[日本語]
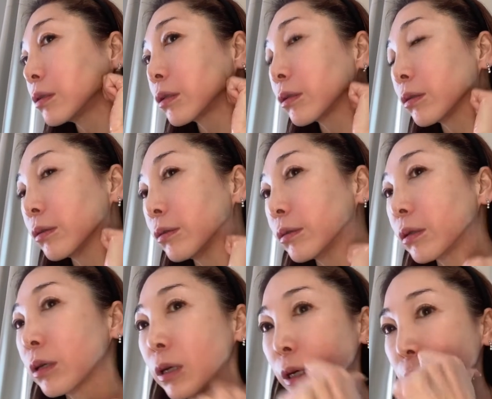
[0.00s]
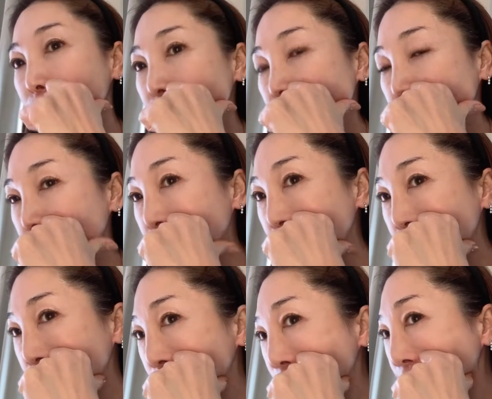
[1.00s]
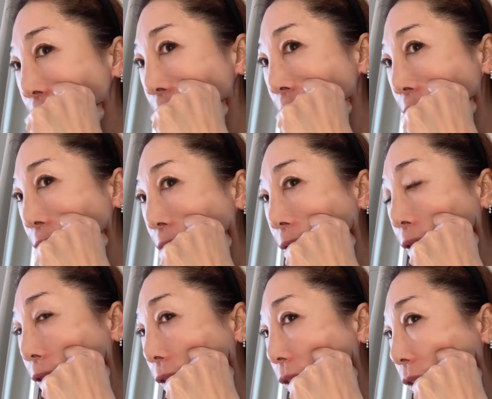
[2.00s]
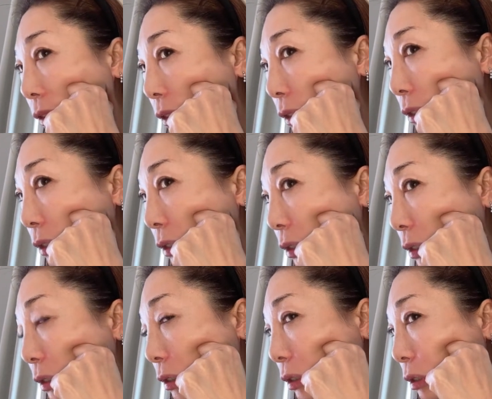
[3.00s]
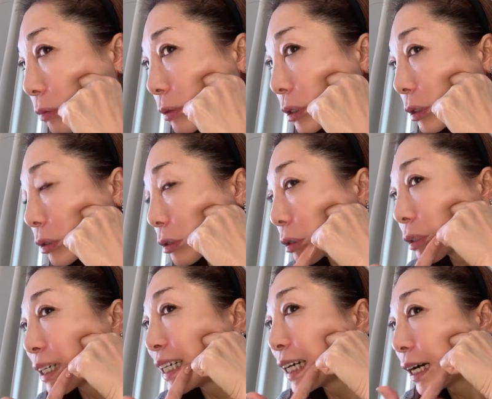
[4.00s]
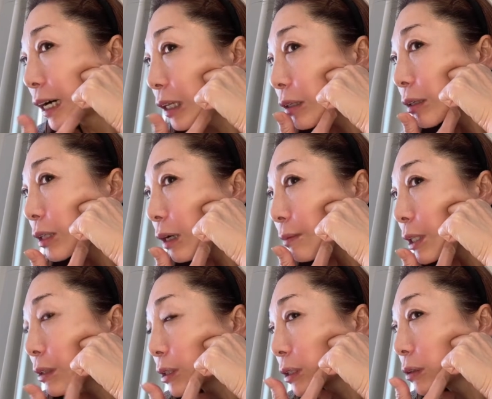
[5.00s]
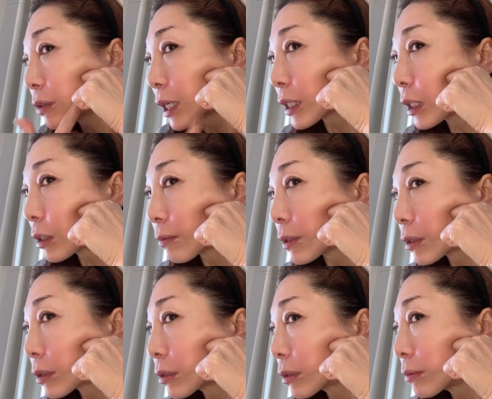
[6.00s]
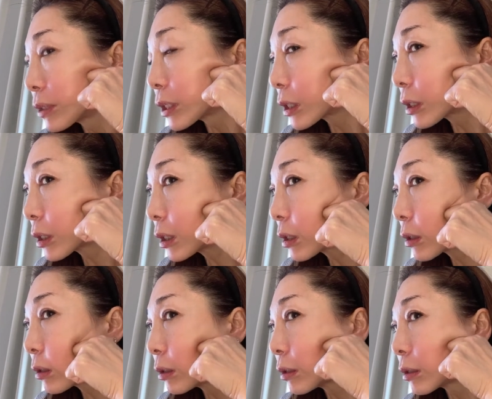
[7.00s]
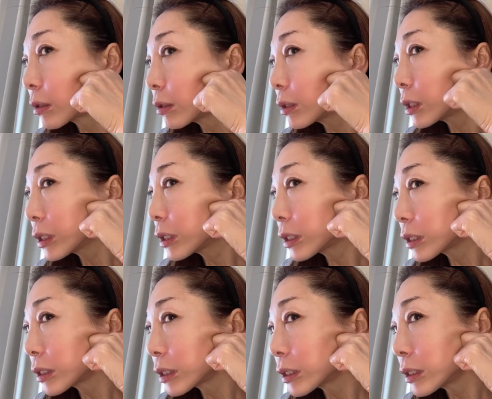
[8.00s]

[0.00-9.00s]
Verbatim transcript: くちゃんと頬骨の下を捉えながら頬骨のこの歯の噛み合わせのこう硬いと思いますここもしっかりとほぐしながら